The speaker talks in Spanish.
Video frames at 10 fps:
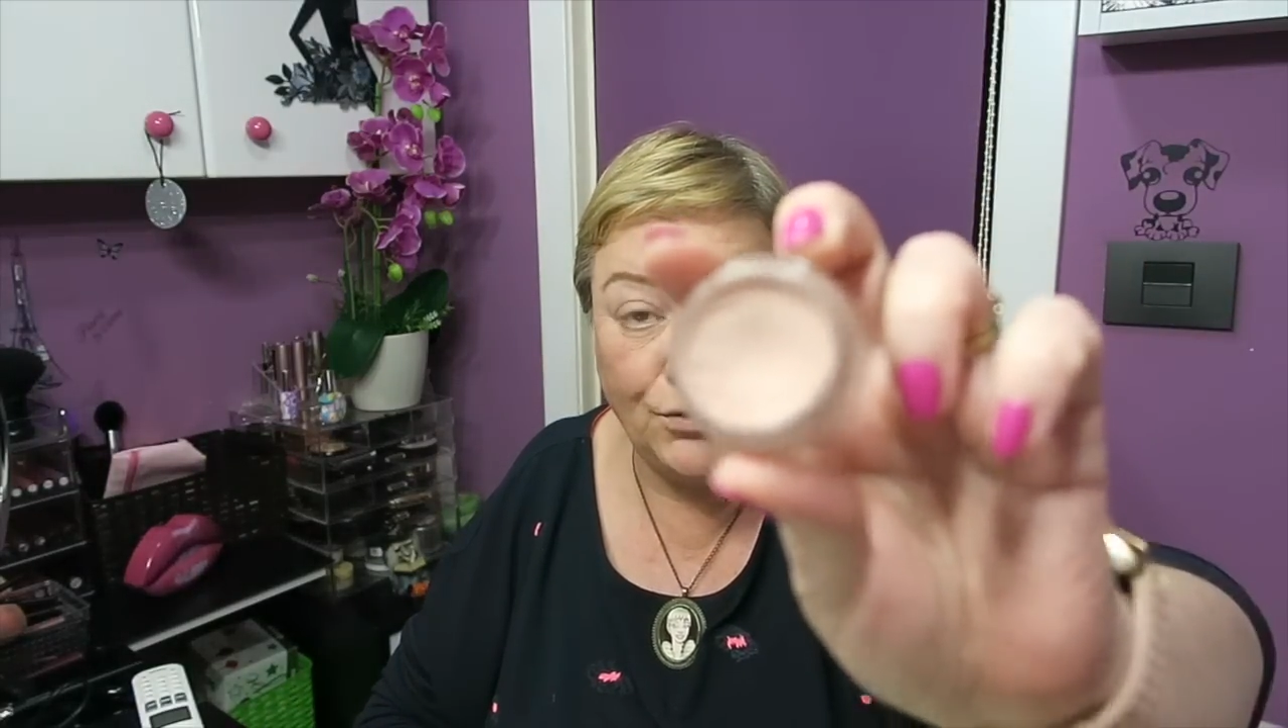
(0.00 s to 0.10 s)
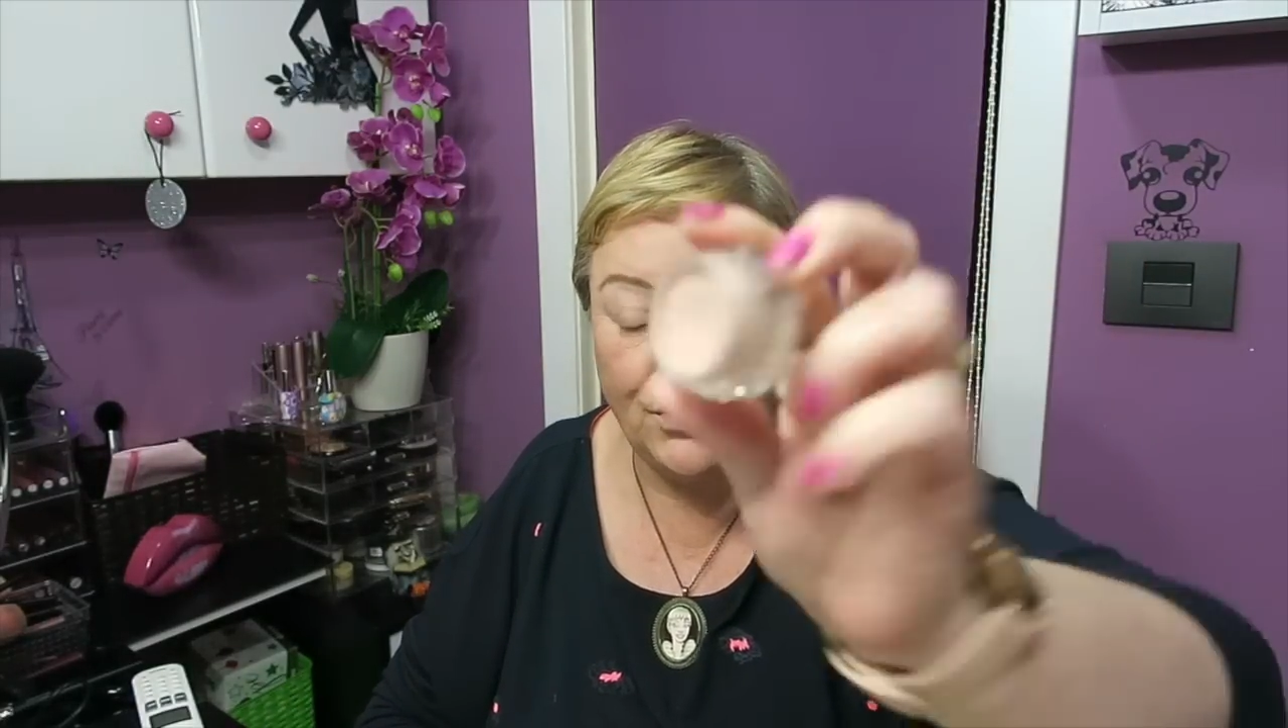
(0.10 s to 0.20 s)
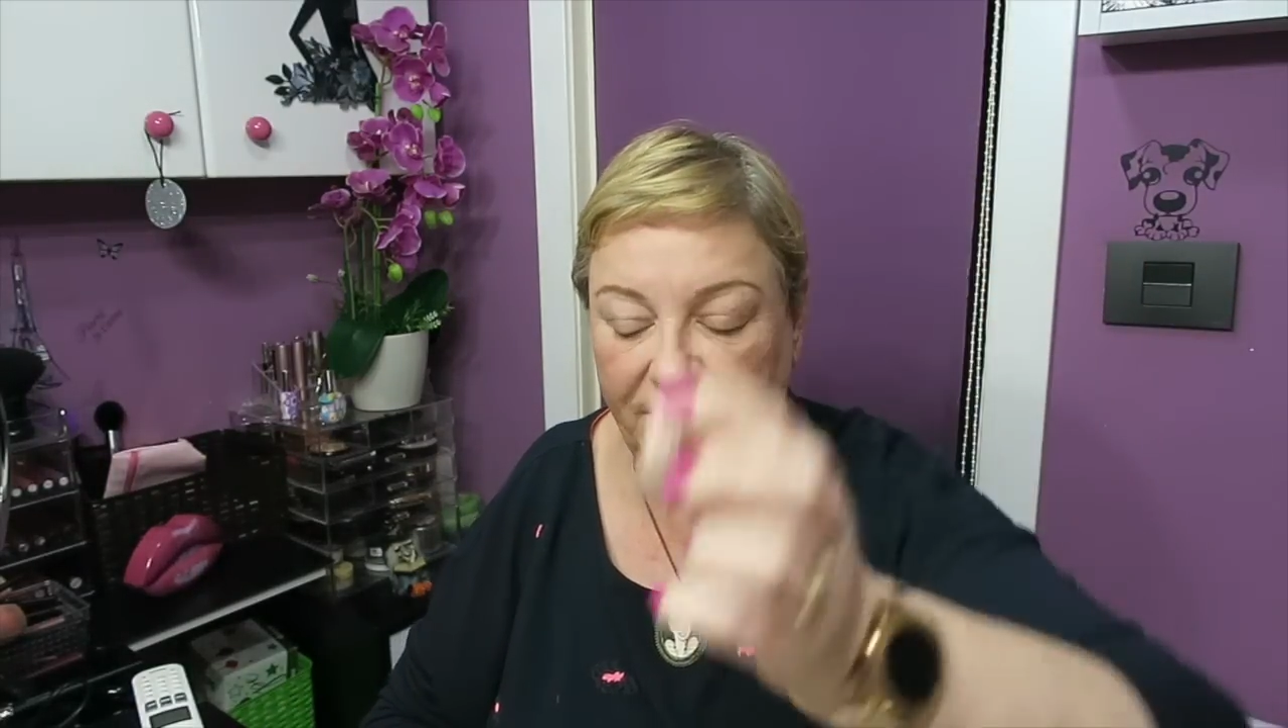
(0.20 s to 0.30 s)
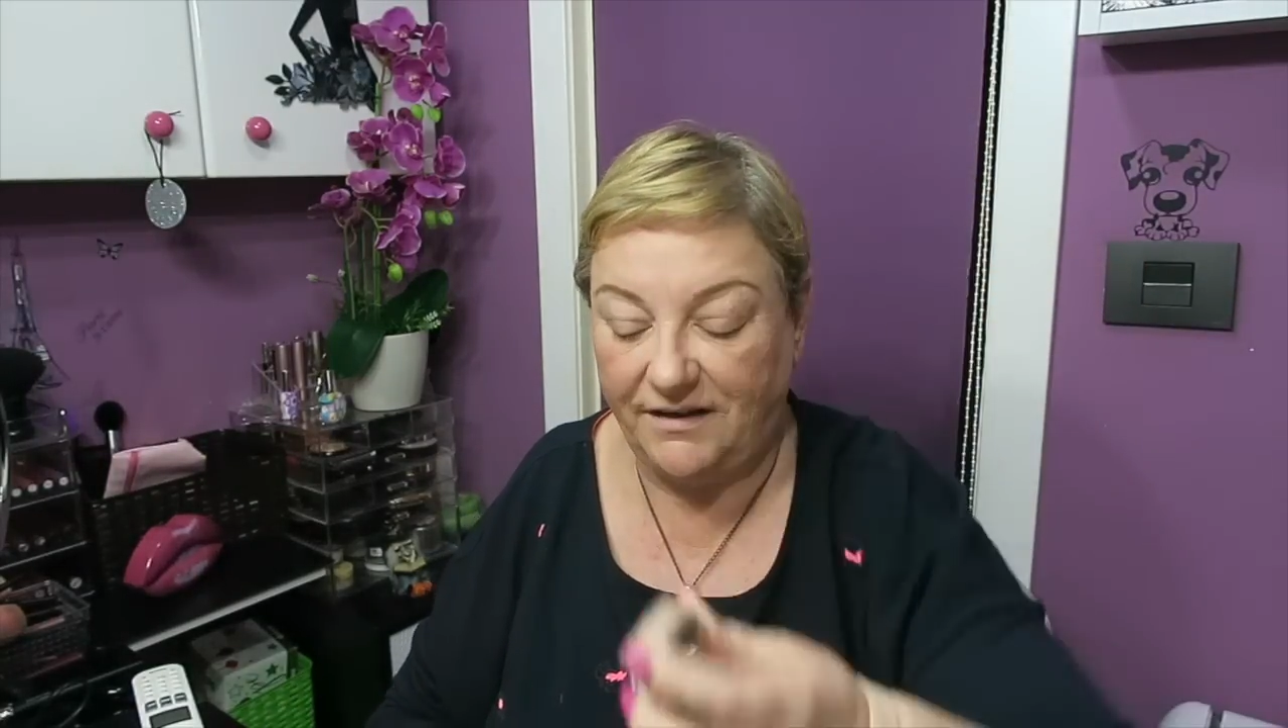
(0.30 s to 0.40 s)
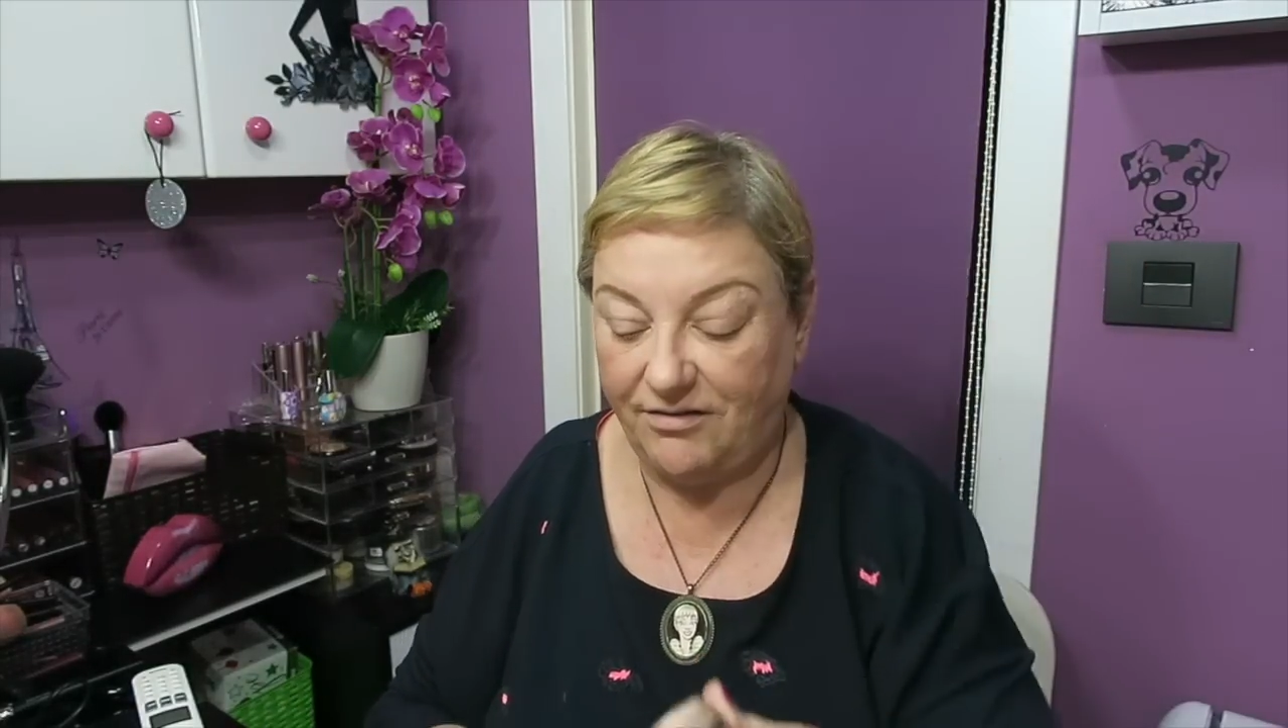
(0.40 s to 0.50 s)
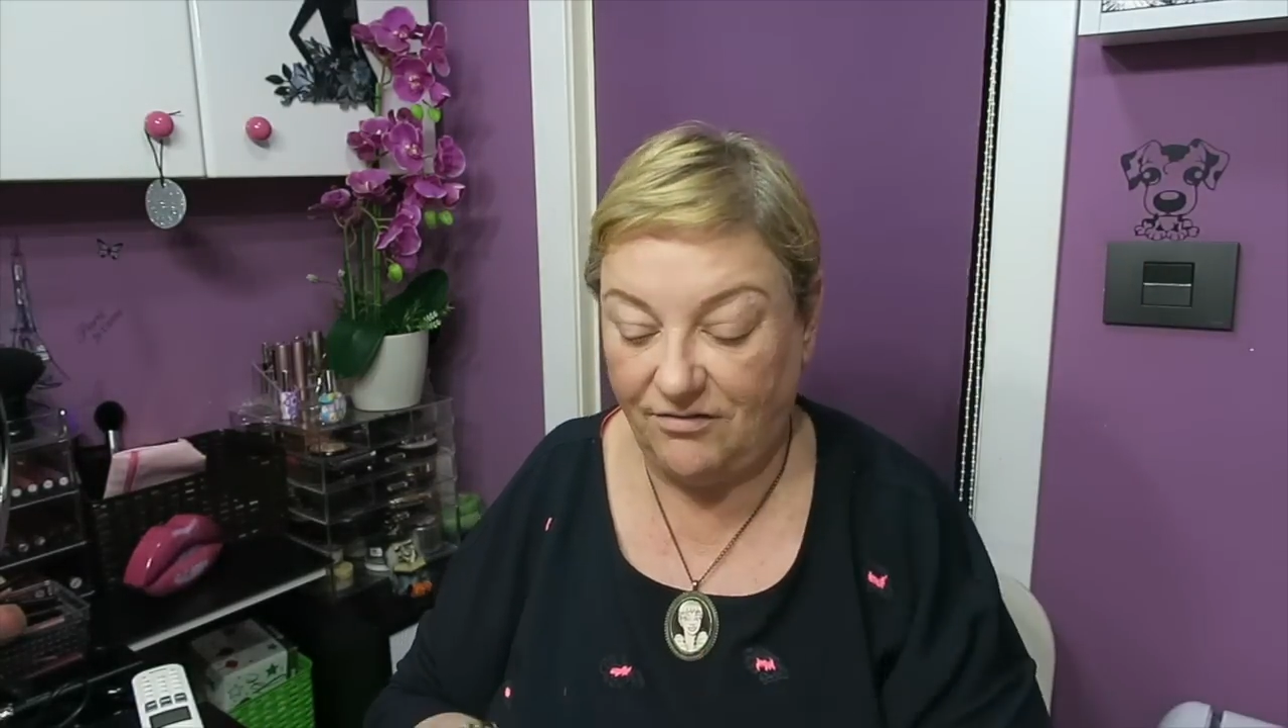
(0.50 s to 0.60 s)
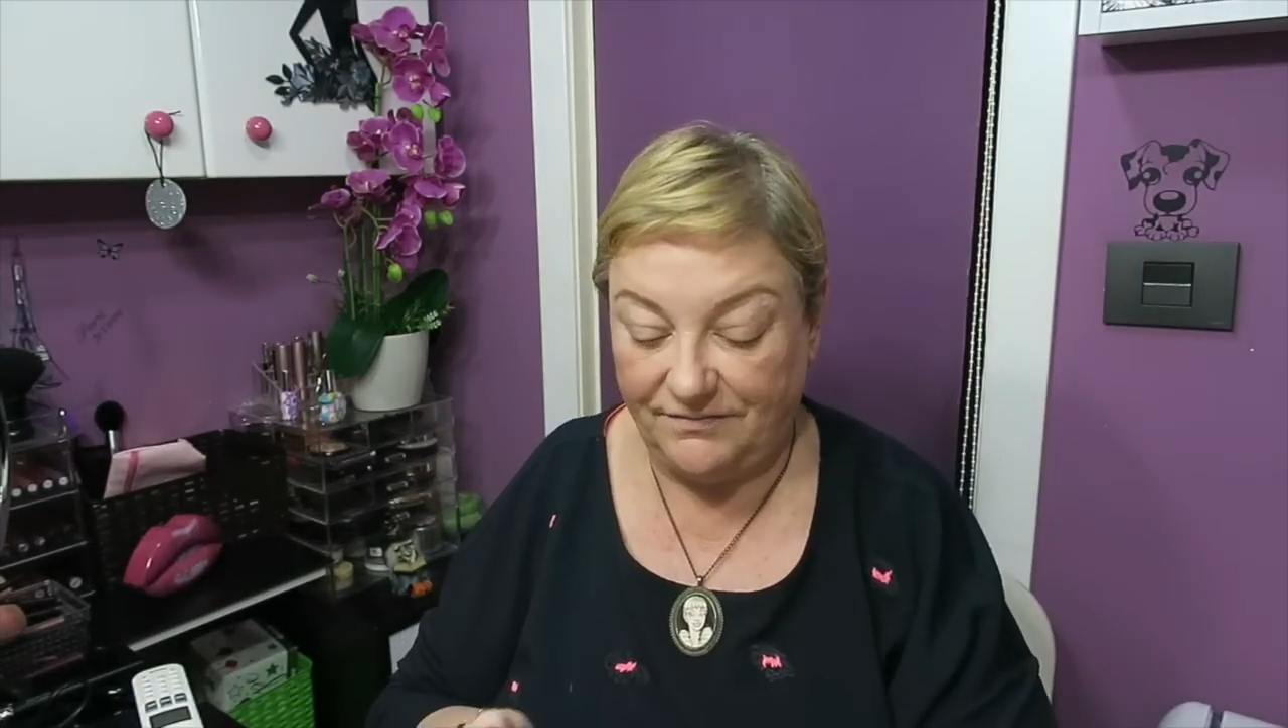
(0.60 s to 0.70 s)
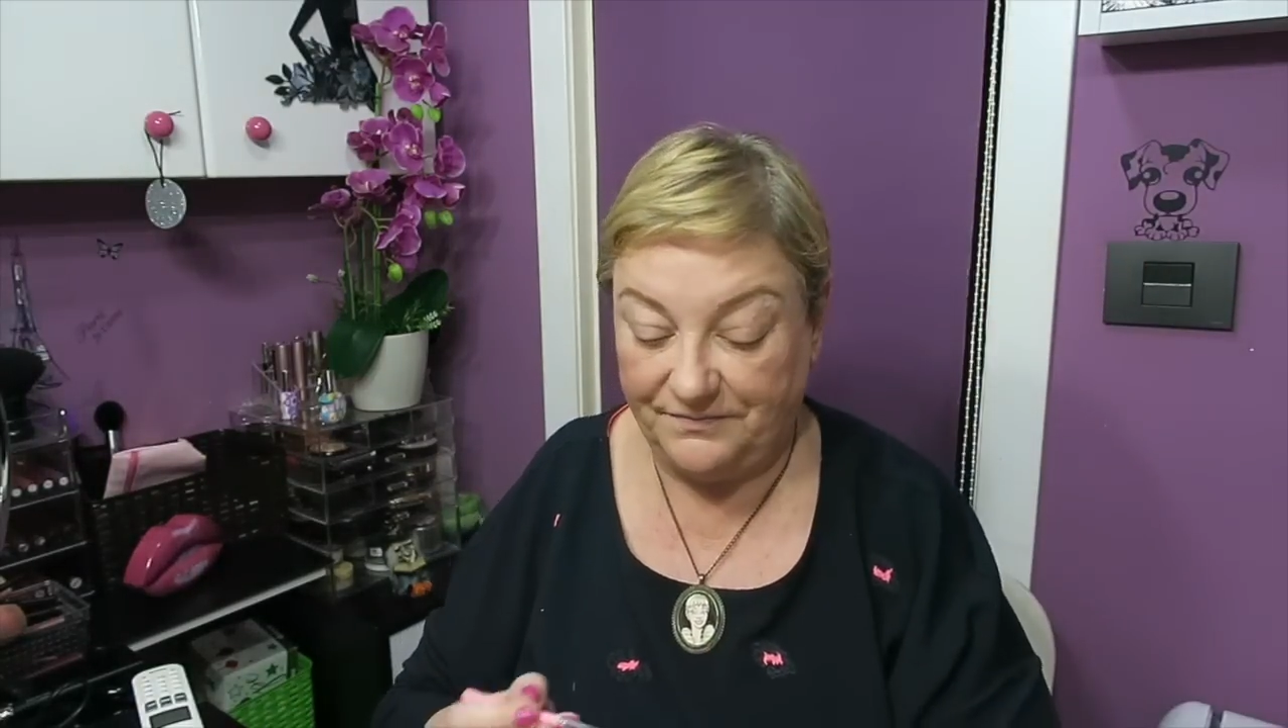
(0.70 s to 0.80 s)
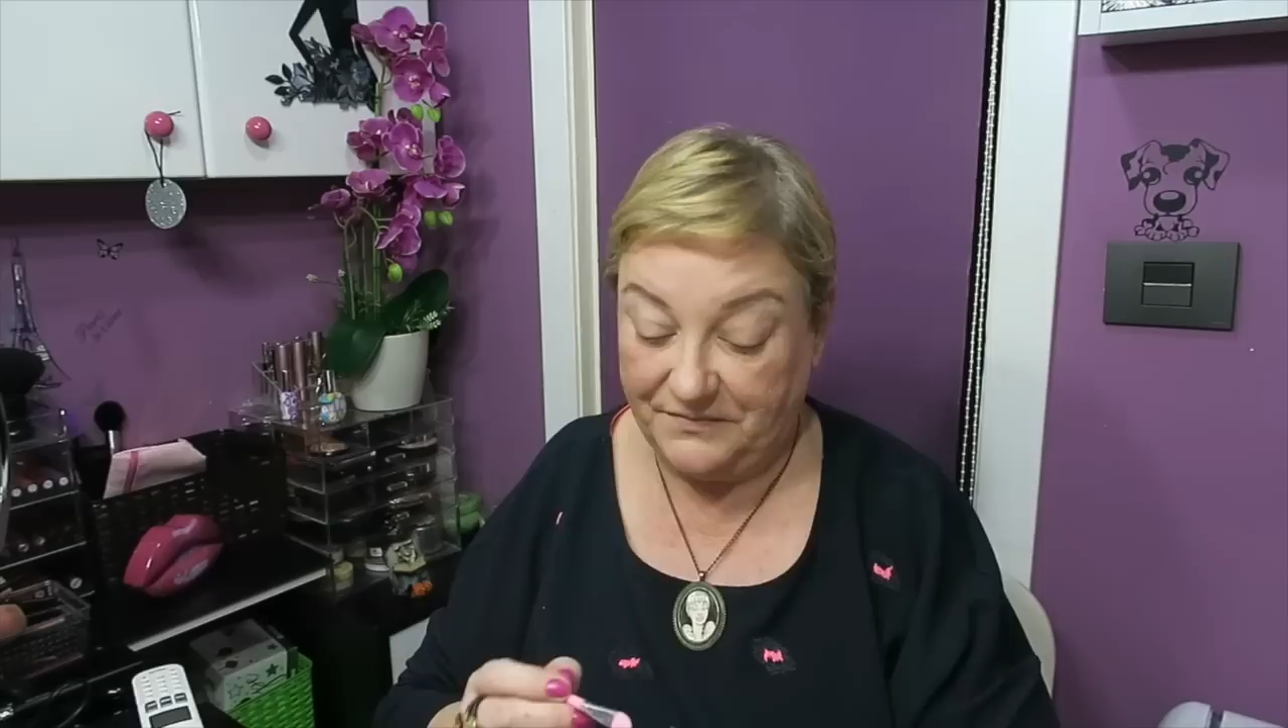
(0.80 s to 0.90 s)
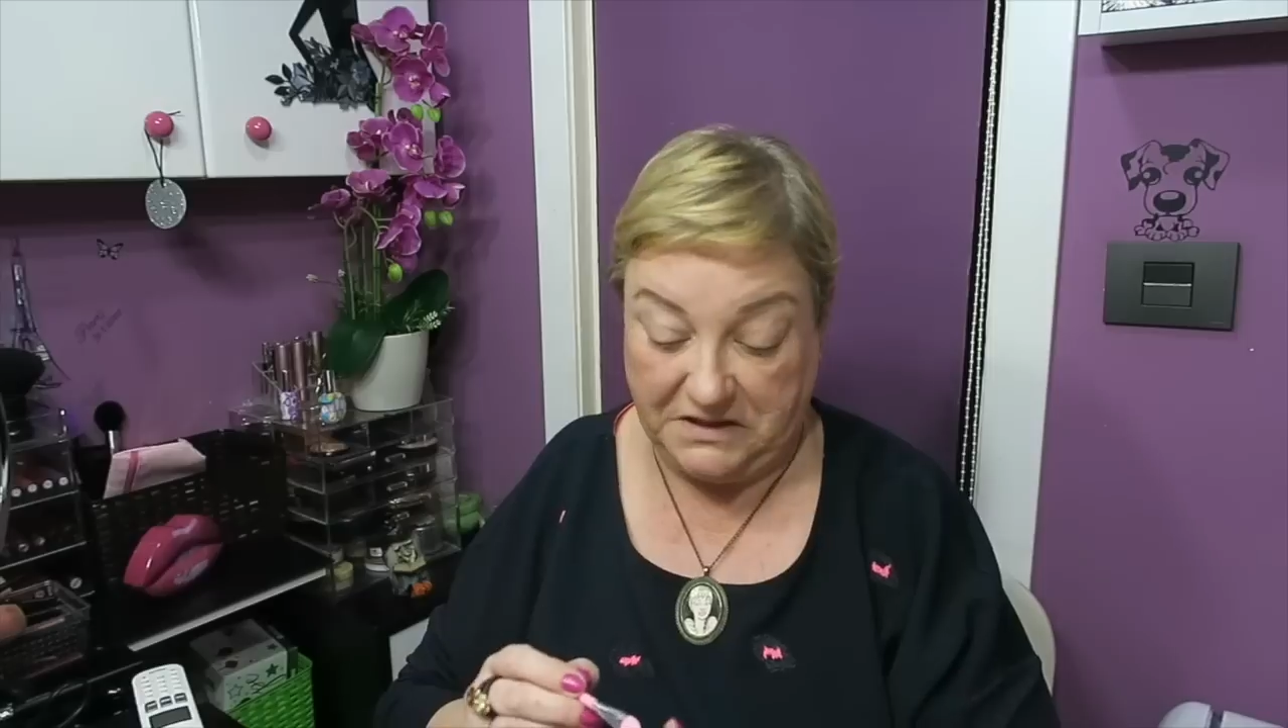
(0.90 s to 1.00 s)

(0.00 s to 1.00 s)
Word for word: utilizo,